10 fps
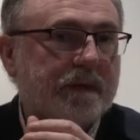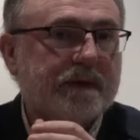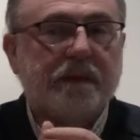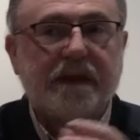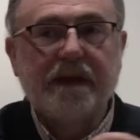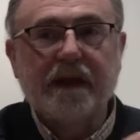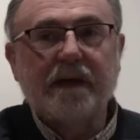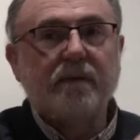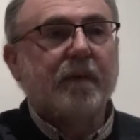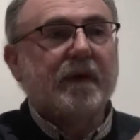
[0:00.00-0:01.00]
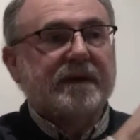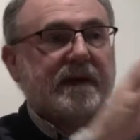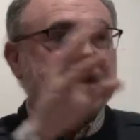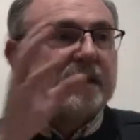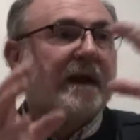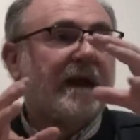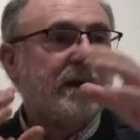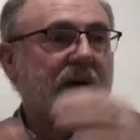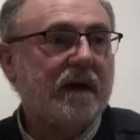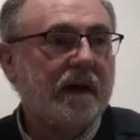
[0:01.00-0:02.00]
pues en vez de llegar impuestas desde
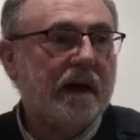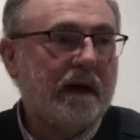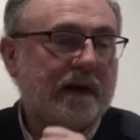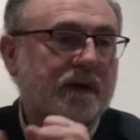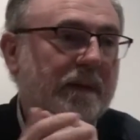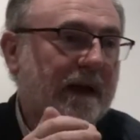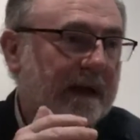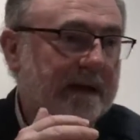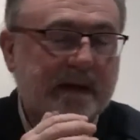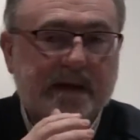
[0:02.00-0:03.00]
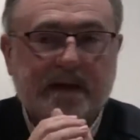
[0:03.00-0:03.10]
arriba, la tome la gente que